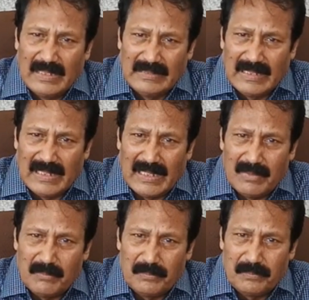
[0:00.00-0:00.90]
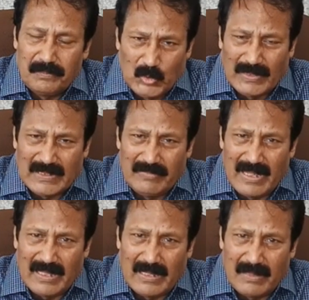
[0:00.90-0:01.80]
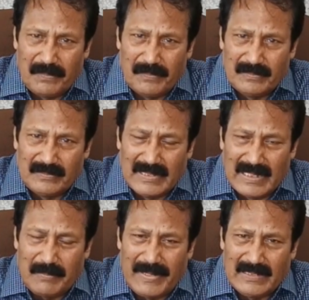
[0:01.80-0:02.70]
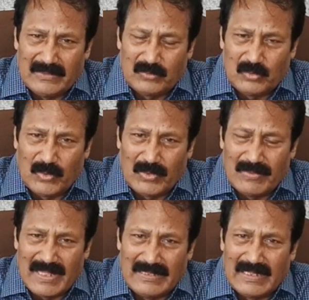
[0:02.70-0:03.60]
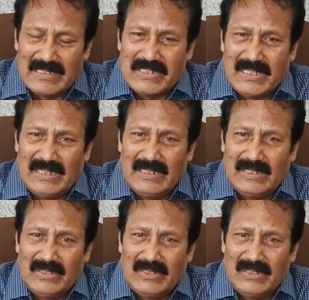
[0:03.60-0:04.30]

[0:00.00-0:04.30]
அந்த துவக்க விழா நடைபெற துவக்க விழா நிகழ்ச்சியில்